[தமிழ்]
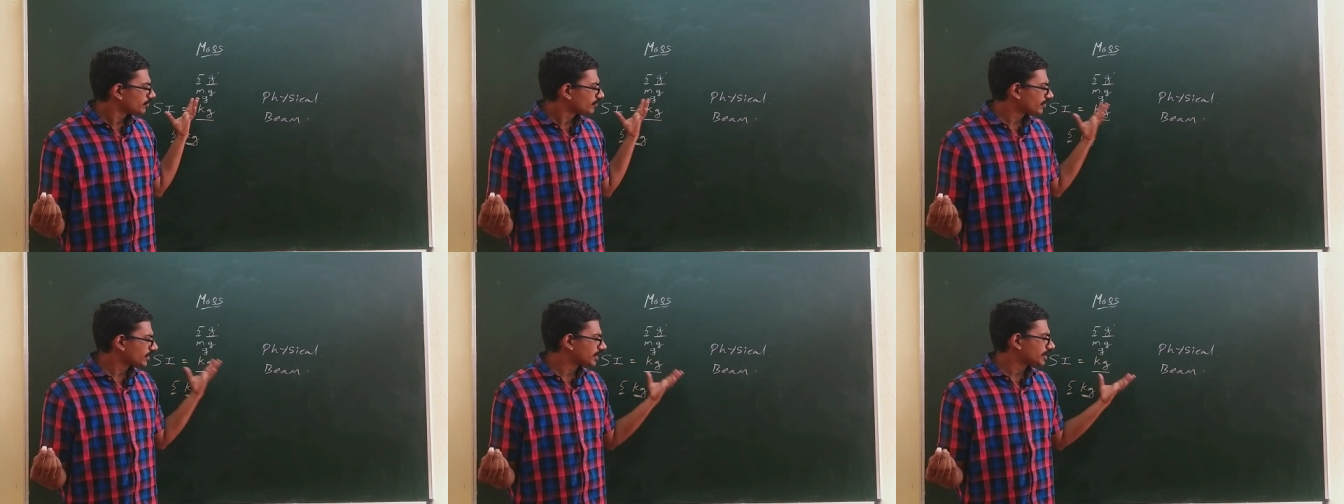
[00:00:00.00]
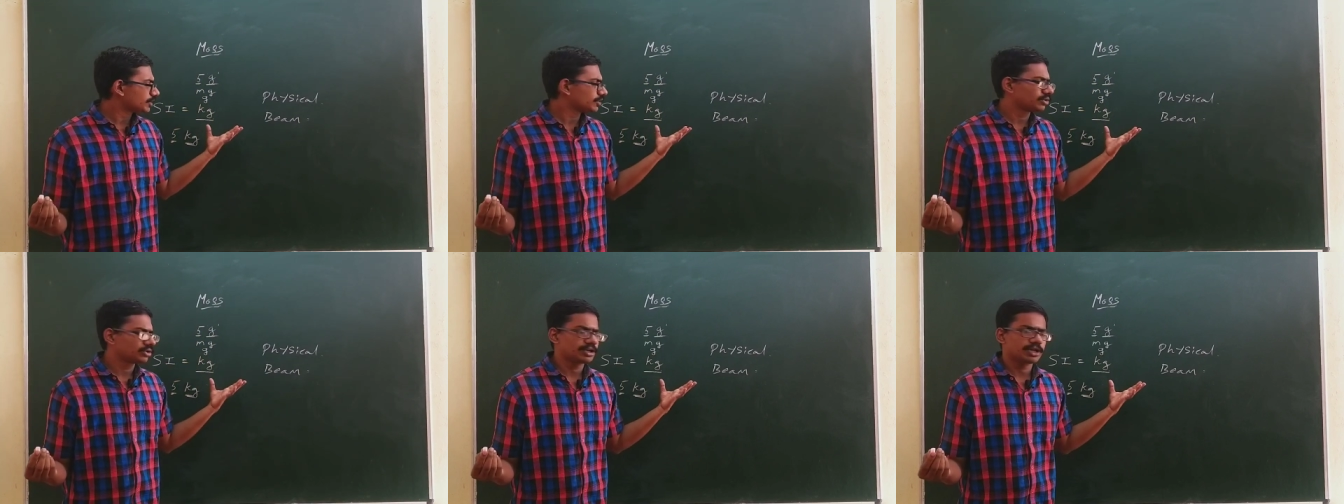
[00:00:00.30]

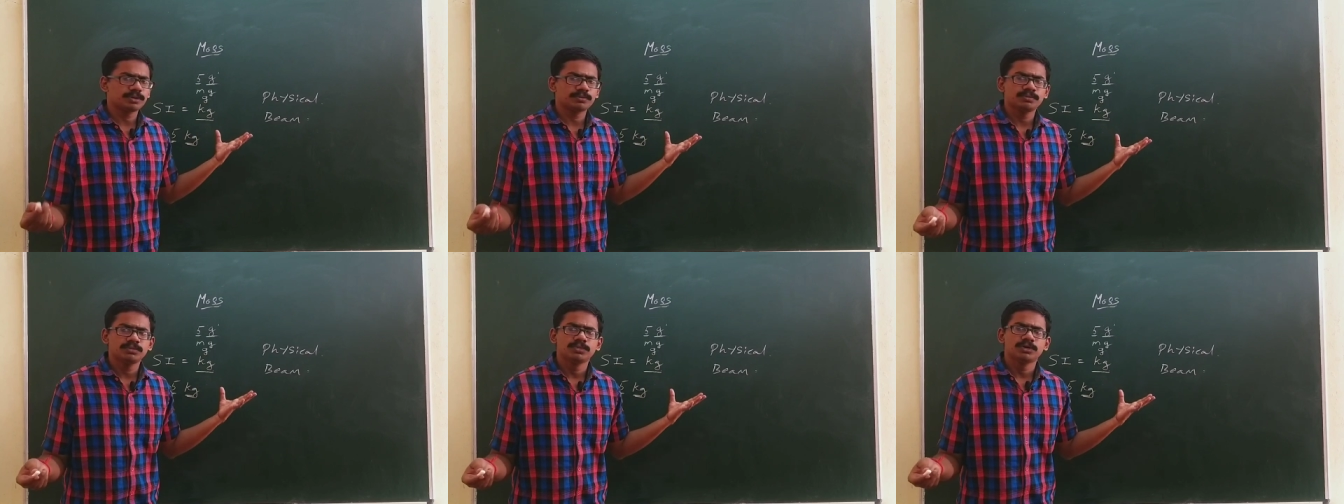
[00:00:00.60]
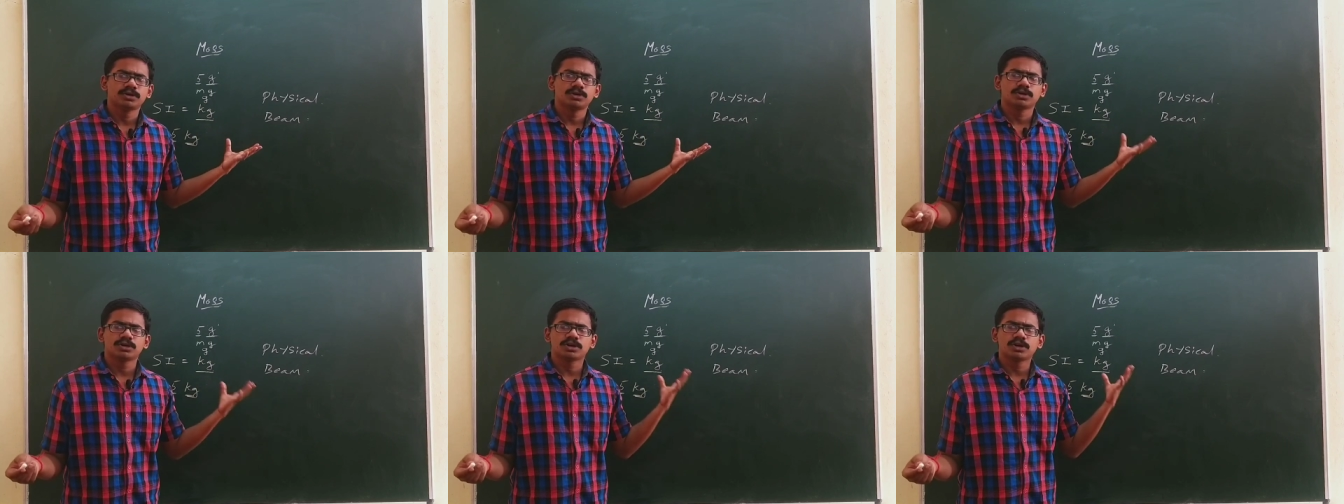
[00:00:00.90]
ஃபைவ் கிலோகிராம்
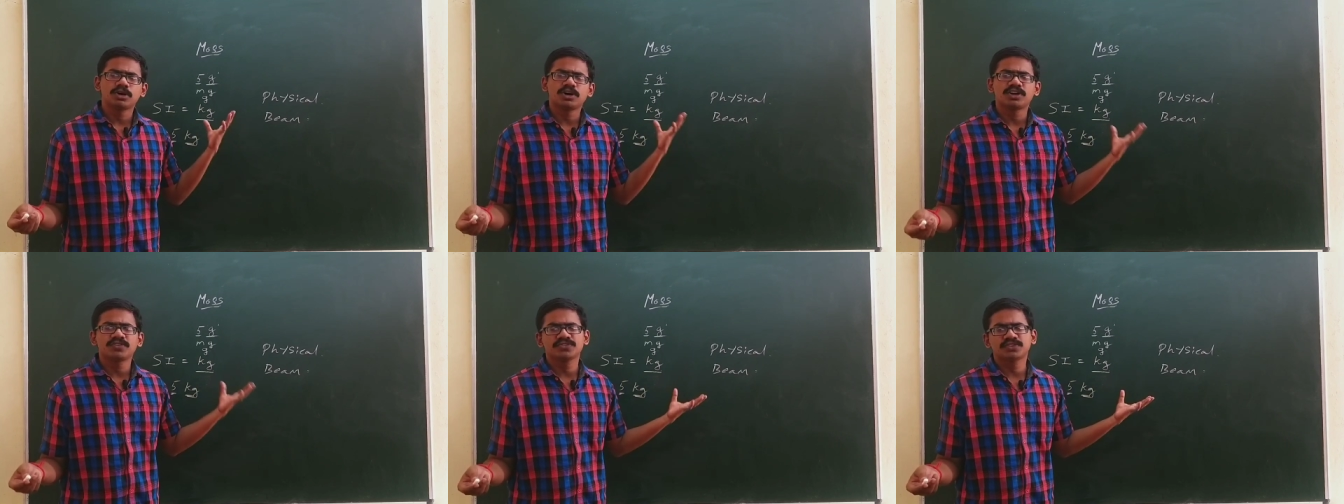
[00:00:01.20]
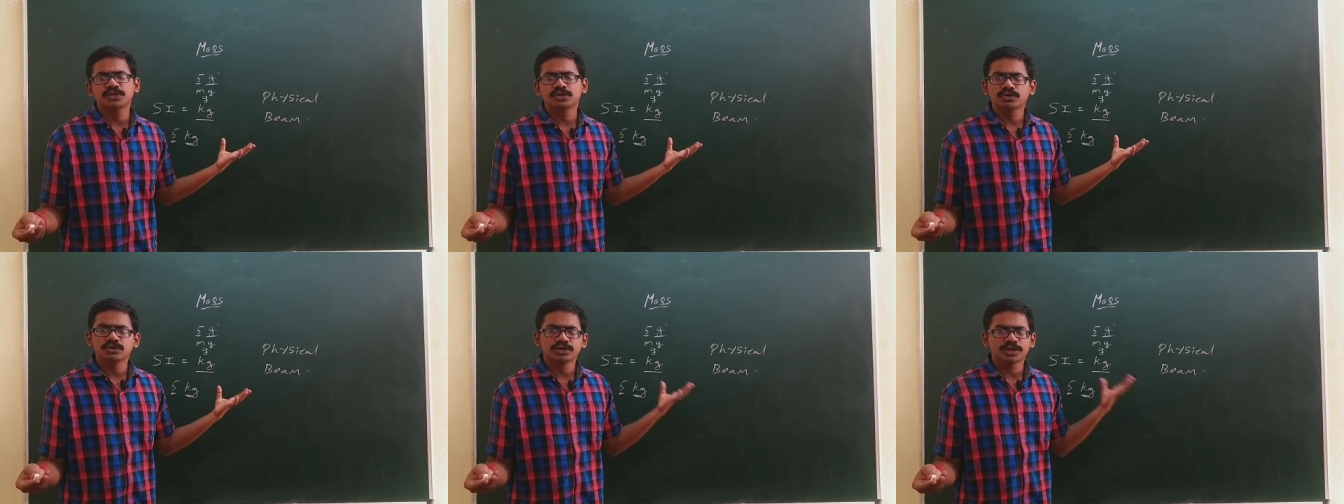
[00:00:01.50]
ஒரு ஹாஃப்
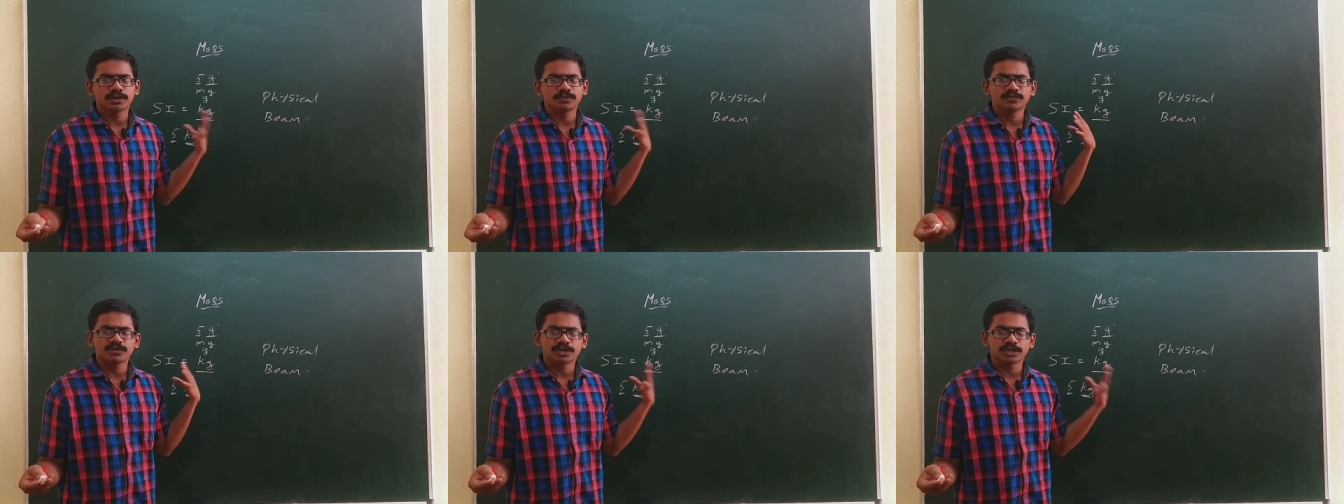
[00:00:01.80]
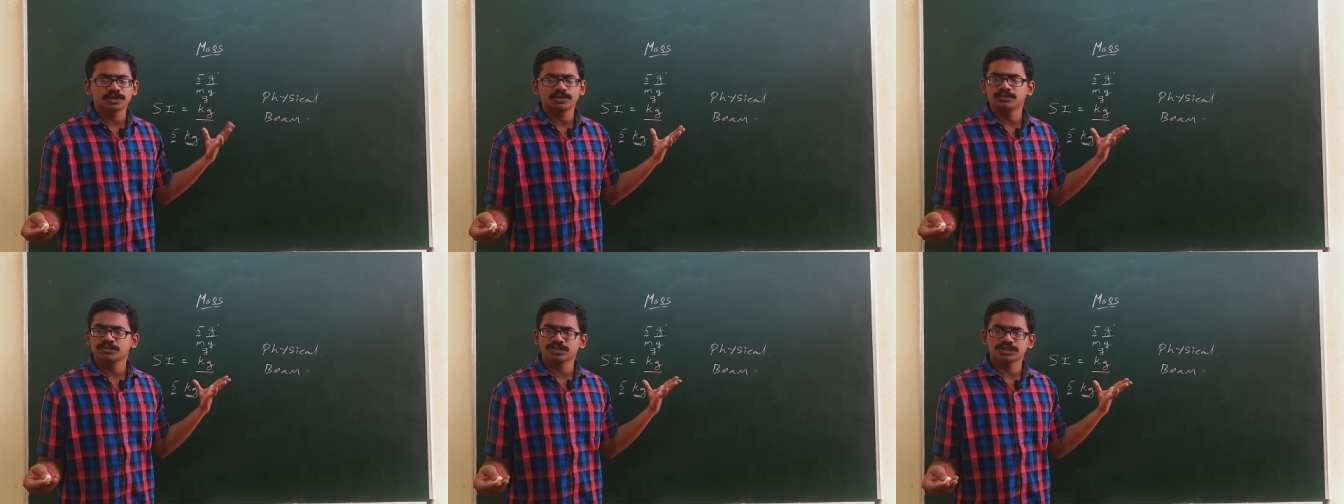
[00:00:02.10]
கிலோகிராம்
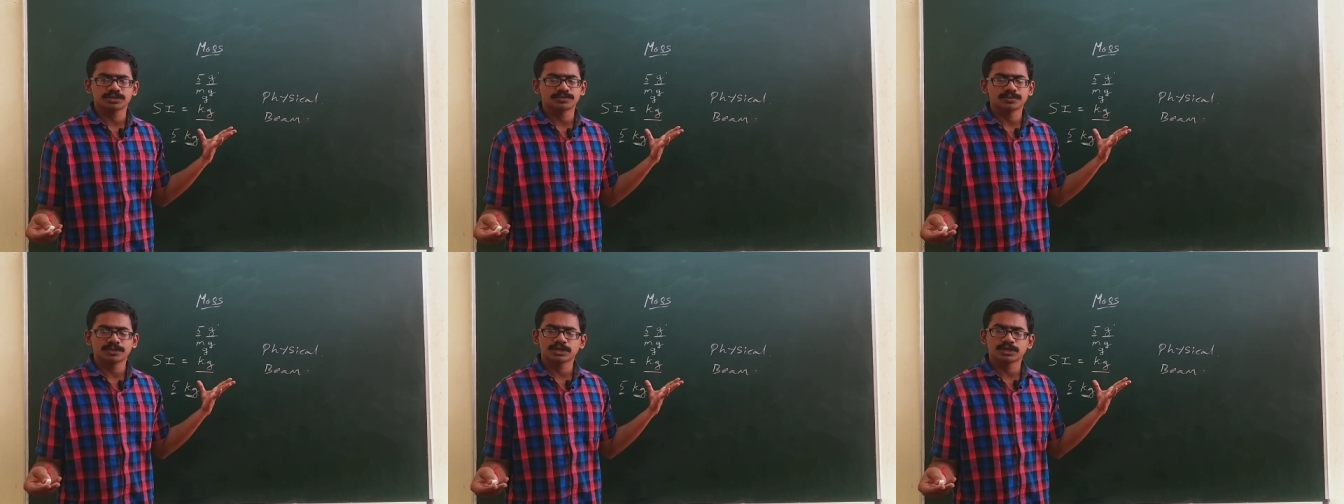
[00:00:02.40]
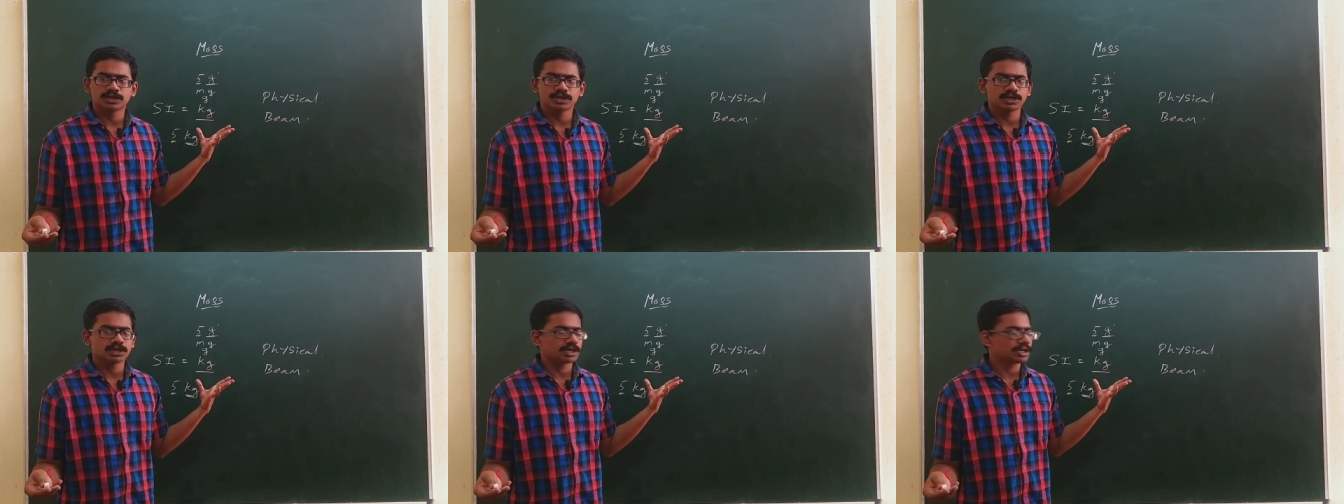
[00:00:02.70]
வரைக்கும் மெஷர்
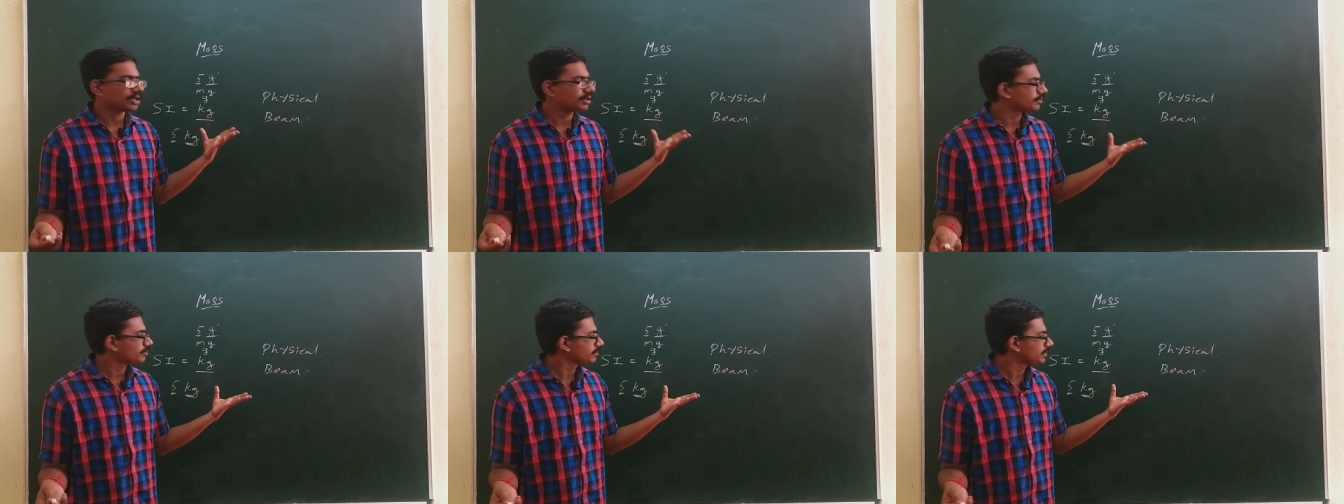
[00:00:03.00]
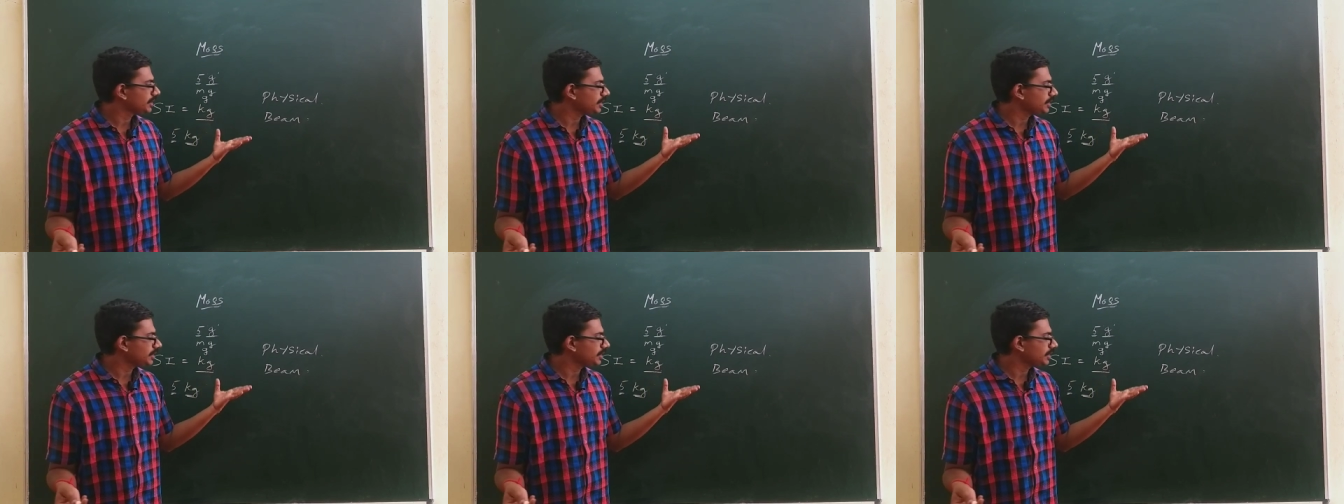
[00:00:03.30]
பண்ணுறதுக்கெல்லாம்